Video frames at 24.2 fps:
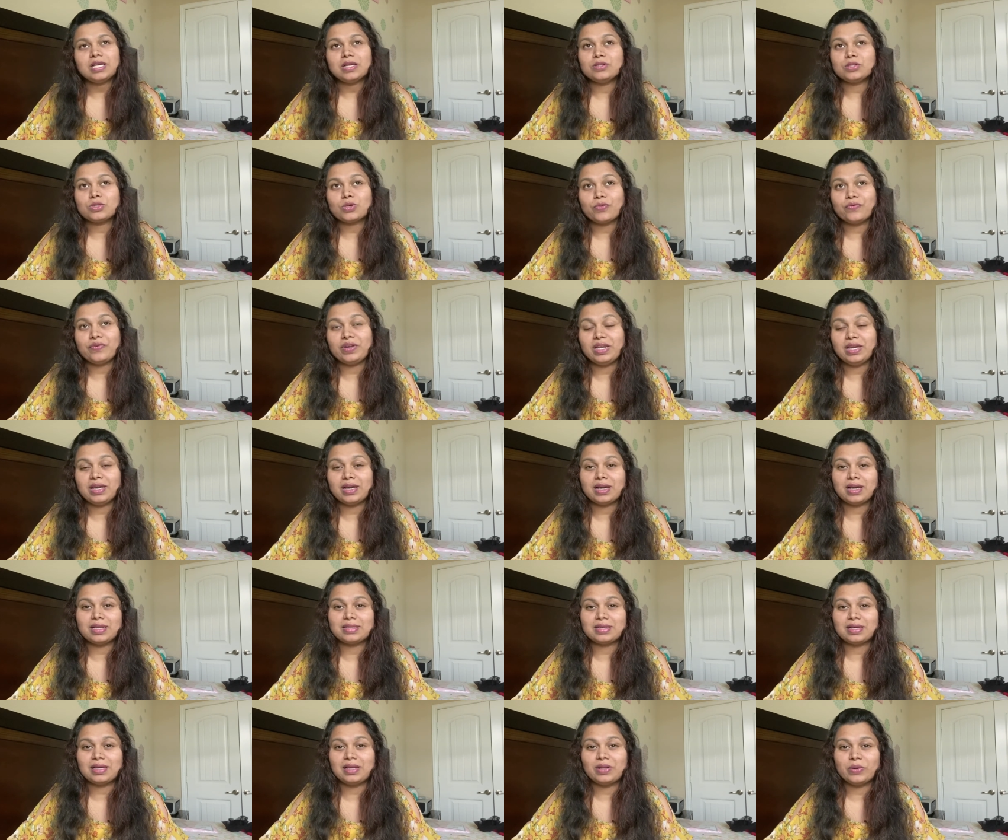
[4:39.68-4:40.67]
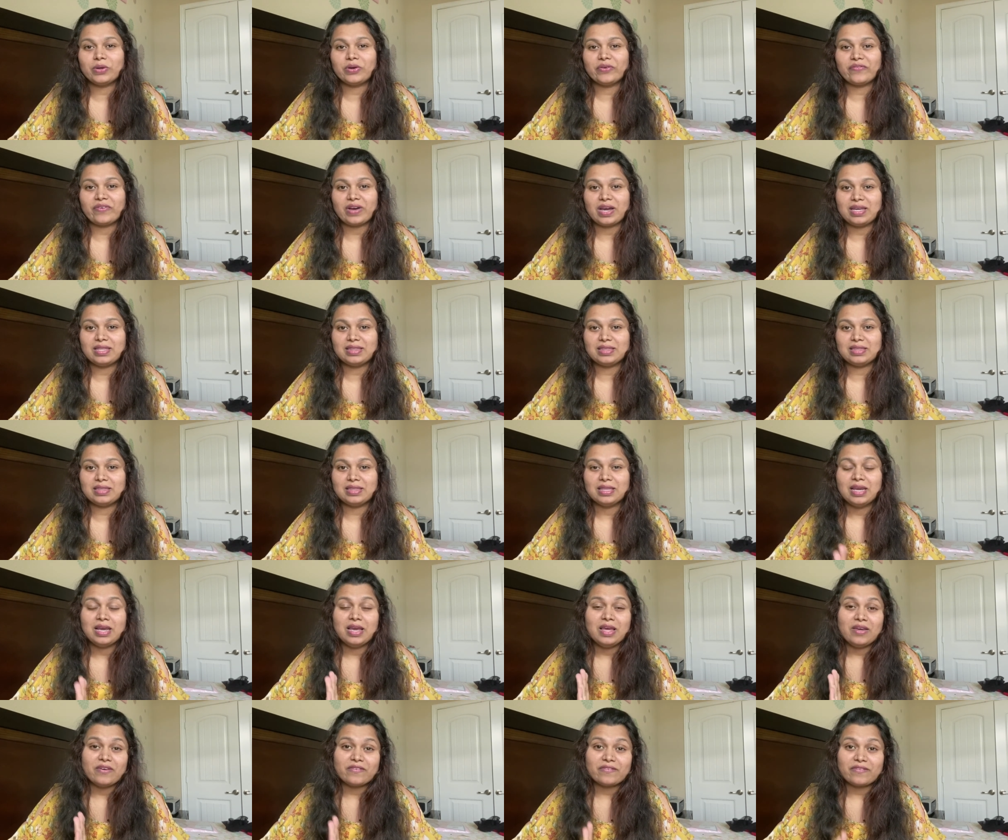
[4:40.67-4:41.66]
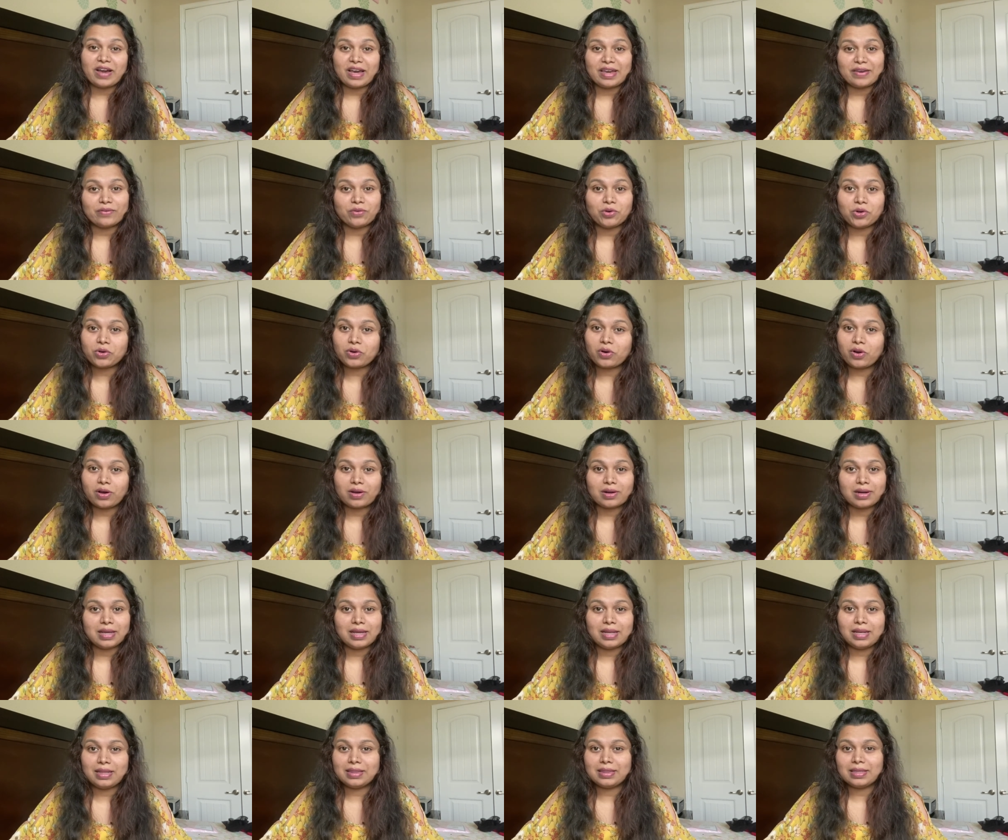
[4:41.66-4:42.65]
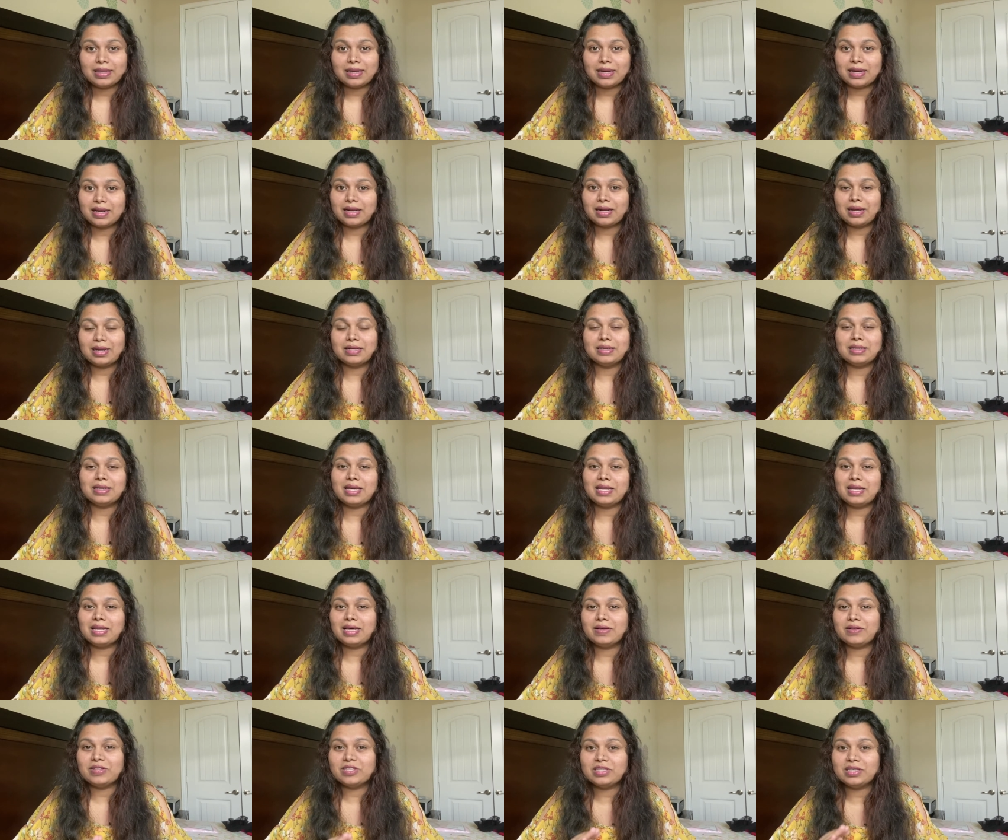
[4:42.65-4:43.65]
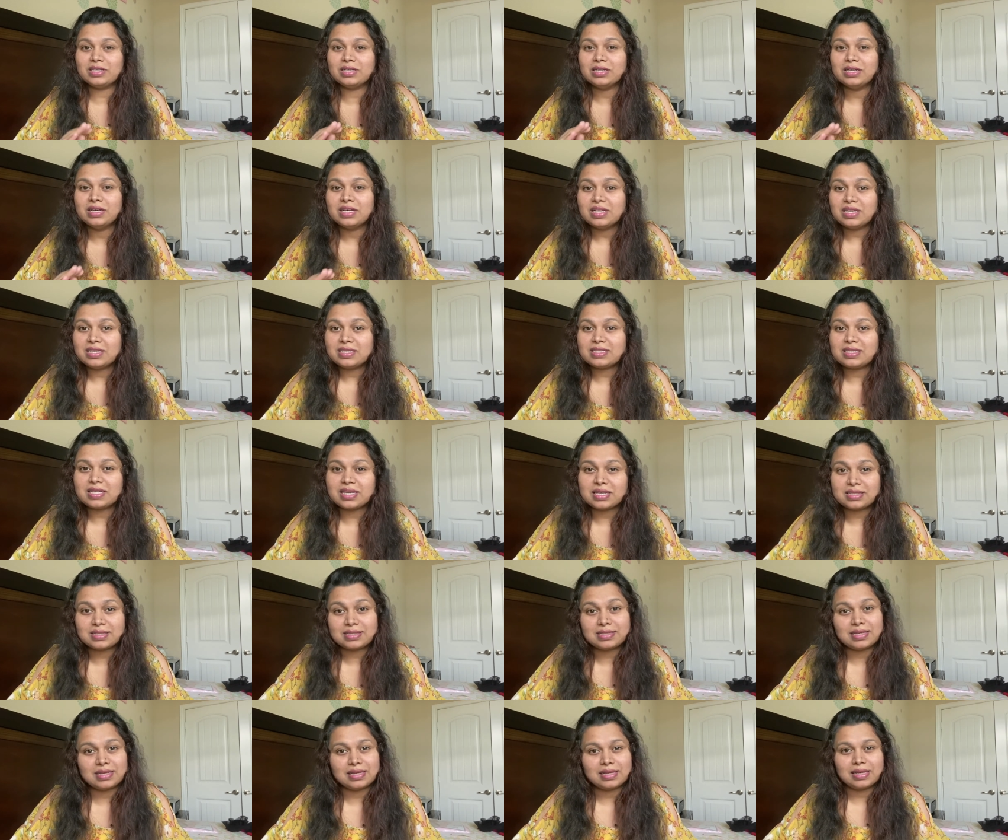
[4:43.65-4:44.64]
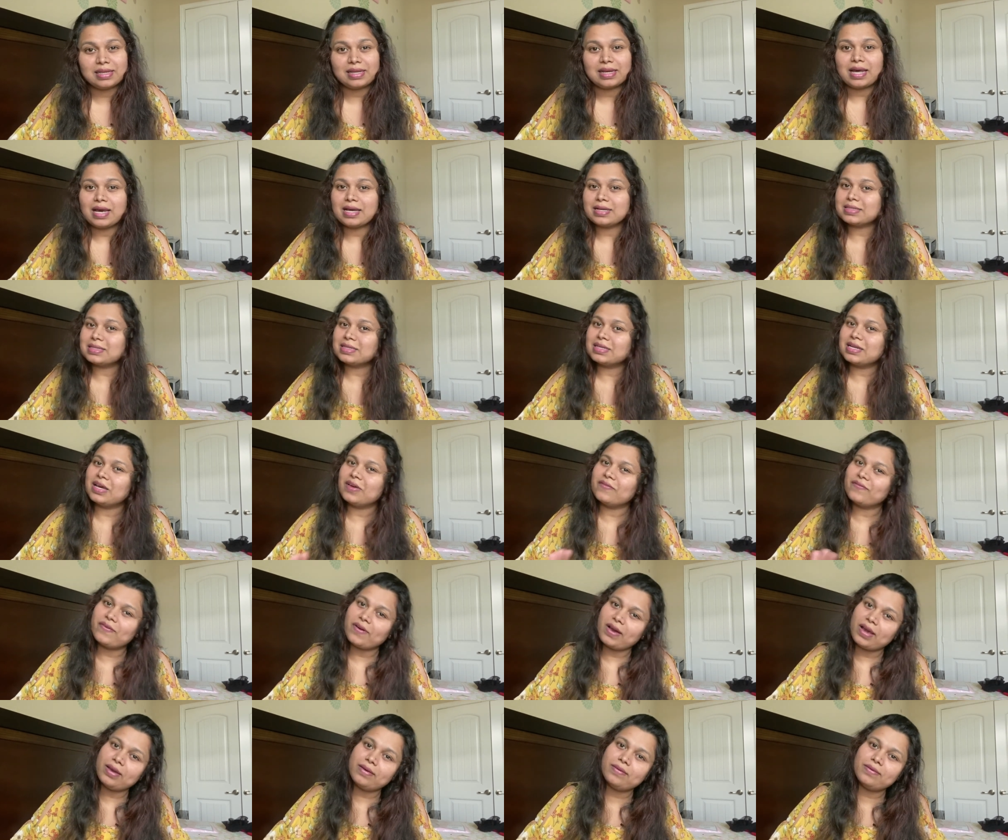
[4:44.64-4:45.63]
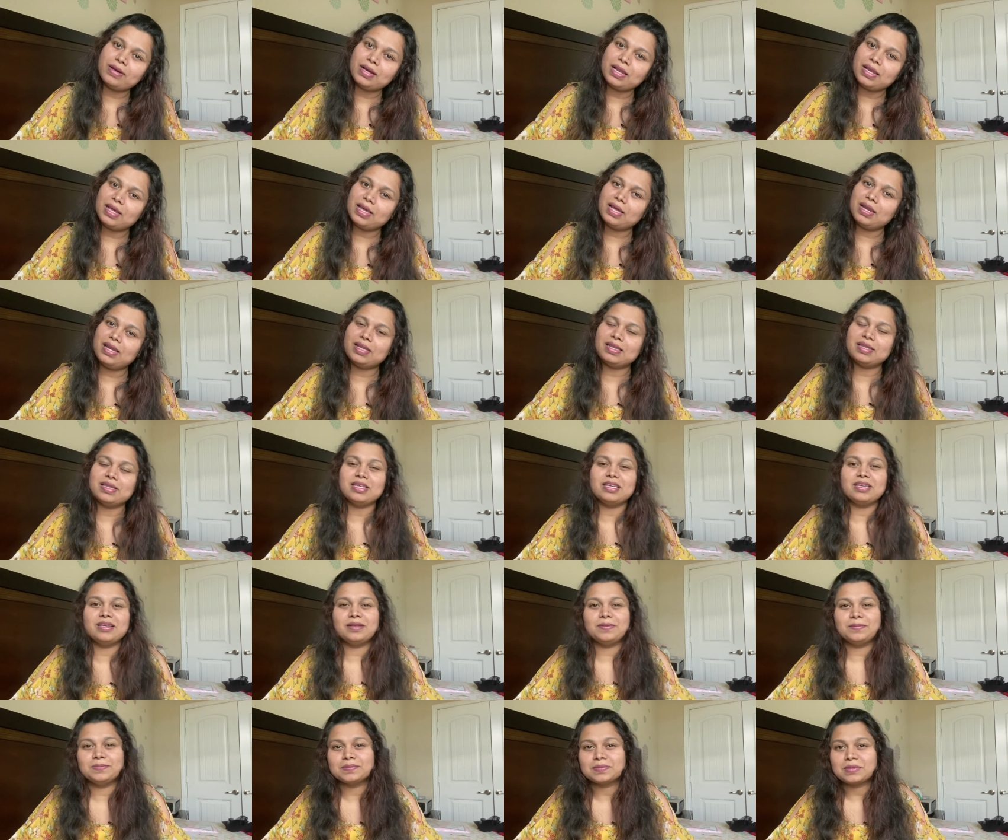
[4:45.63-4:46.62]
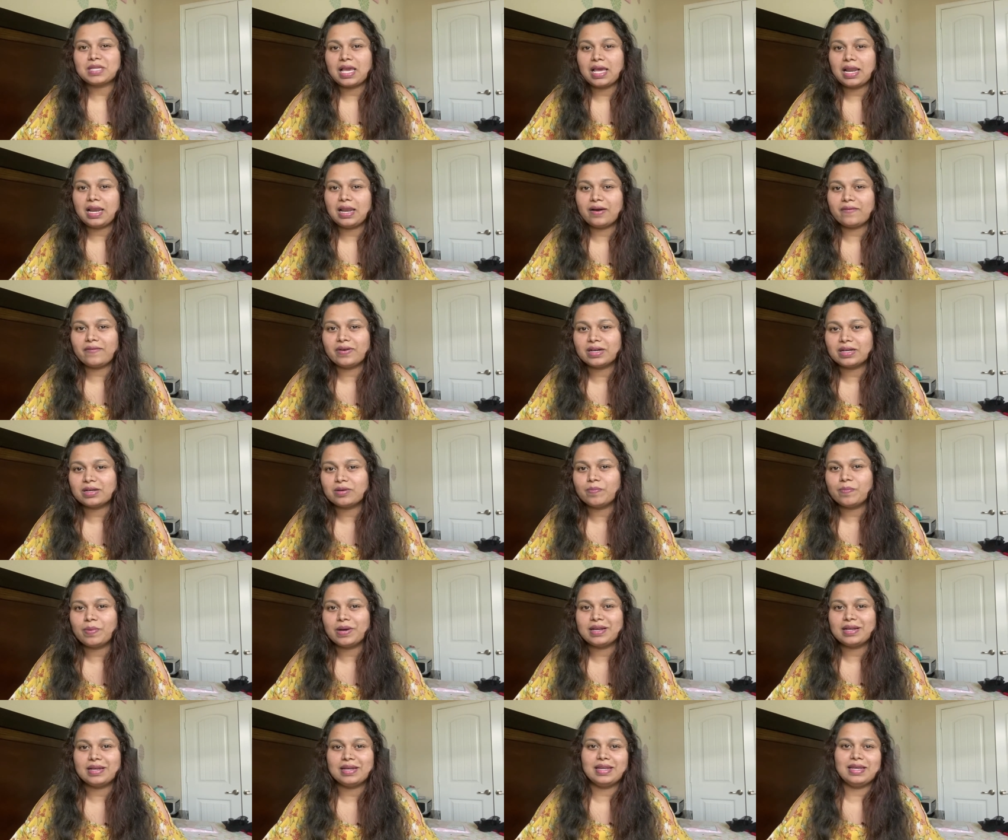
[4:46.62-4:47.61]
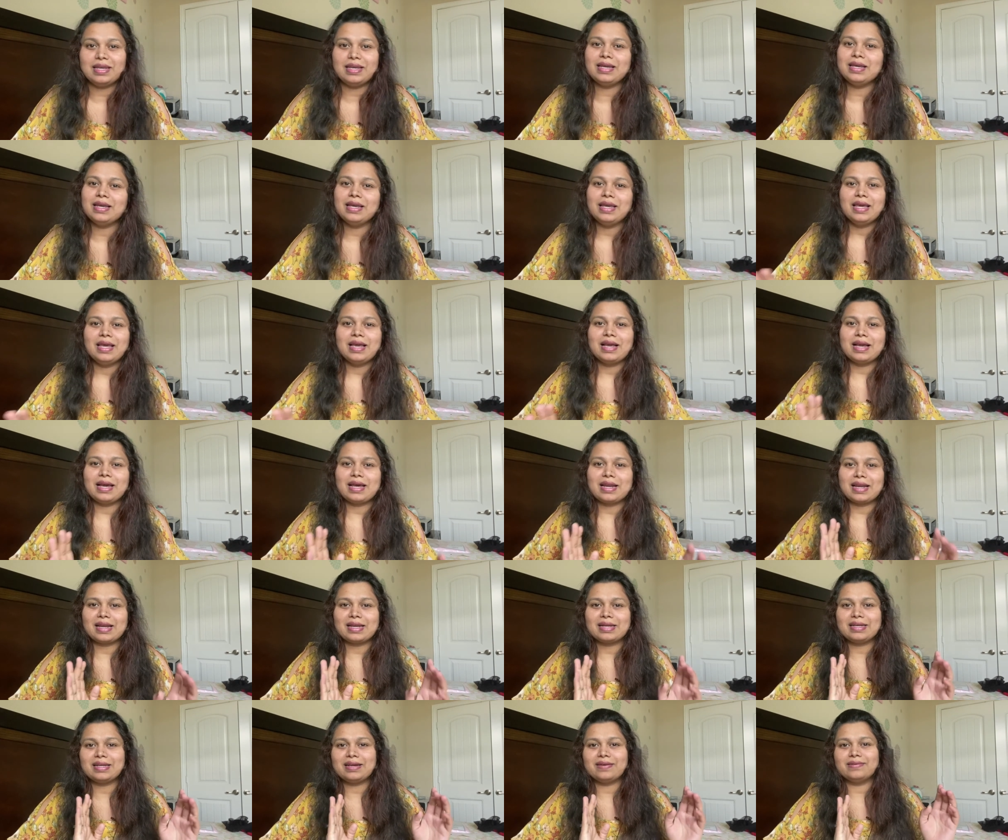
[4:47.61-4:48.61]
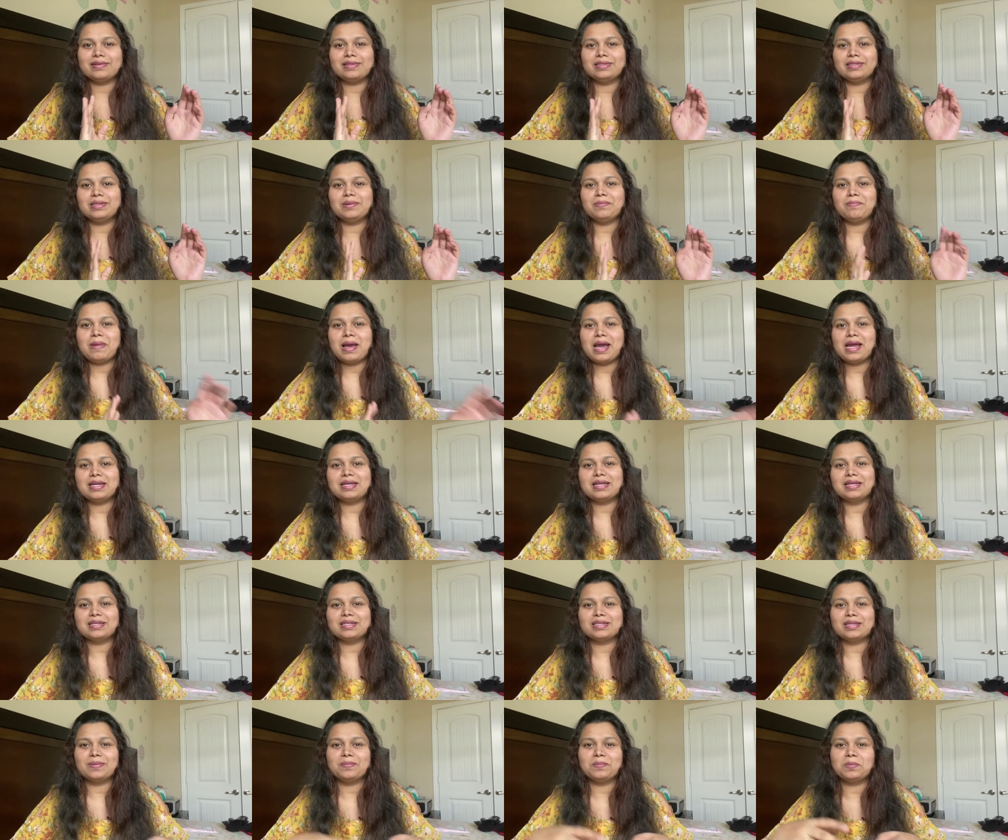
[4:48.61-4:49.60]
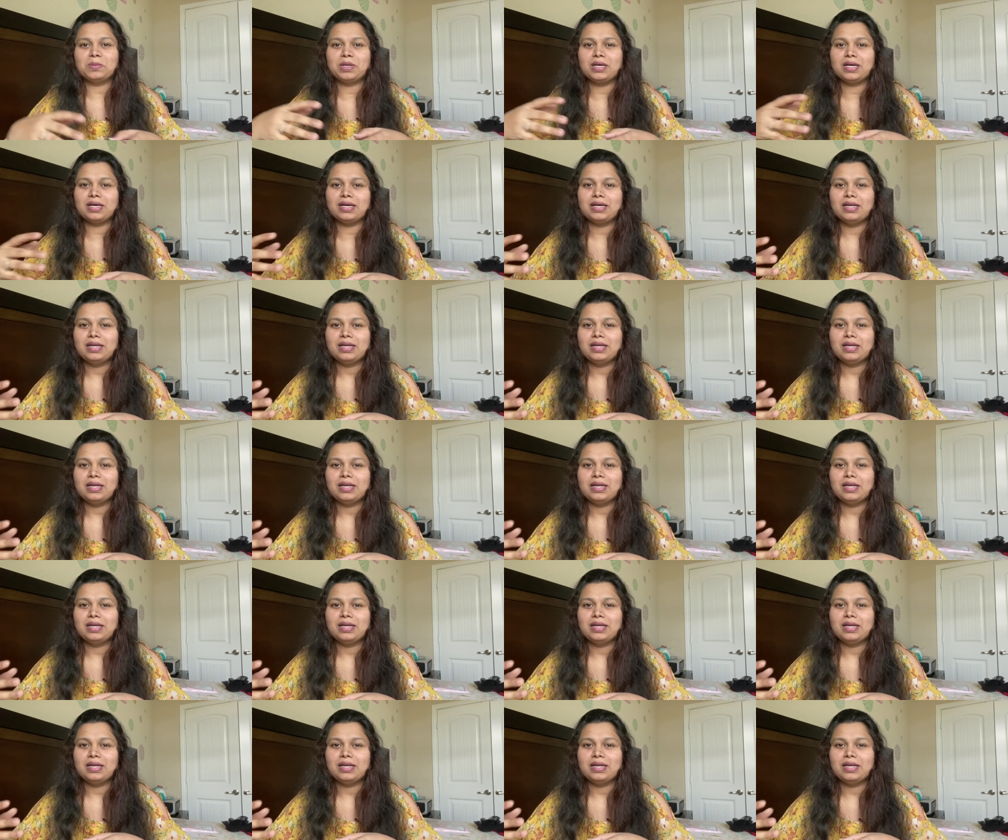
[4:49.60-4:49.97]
ஸோ விடியகாத்தால் ஒரு ஃபைவ் ஃபைவ் ஓ கிளாக்லாம் எழுந்துக்கிறேன் நான் ஏன்னா வந்து சிக்ஸுக்கு கிளாஸ்னால் ஃபைவுக்கெல்லாம் எழுந்து எல்லா ஒர்க்கும் பண்ணி கரெக்டாக வந்து மேட் எடுத்தோமா